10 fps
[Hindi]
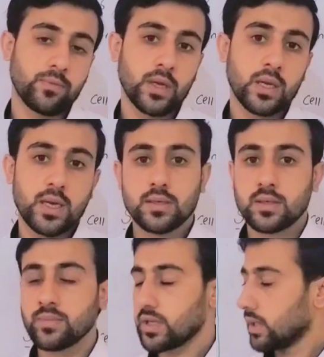पहले
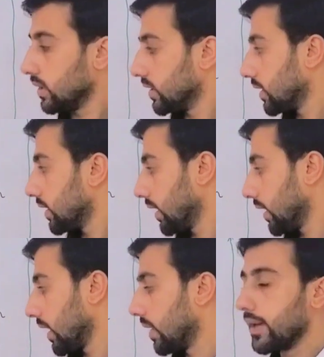ऐसा समझा जाता था
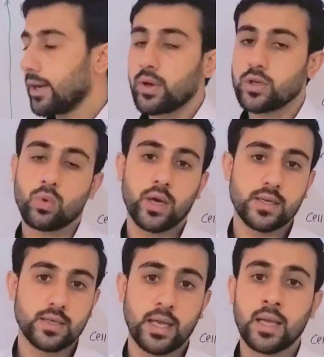कि ये हमारे पास
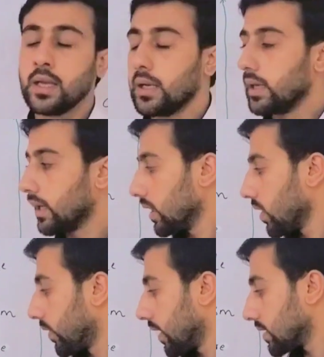वायरस है लेकिन
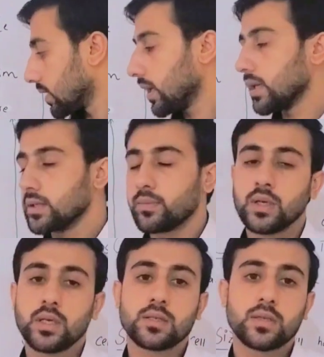ये वायरस नहीं है
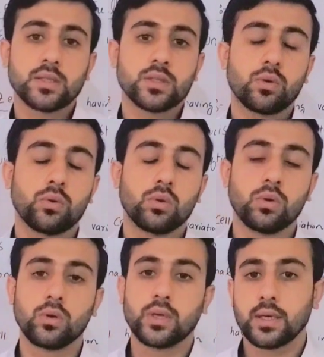जब इनकी स्ट्रक्चर
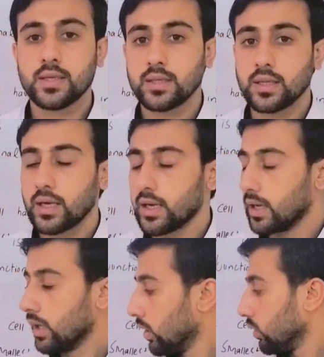को डिटेल से दिया गया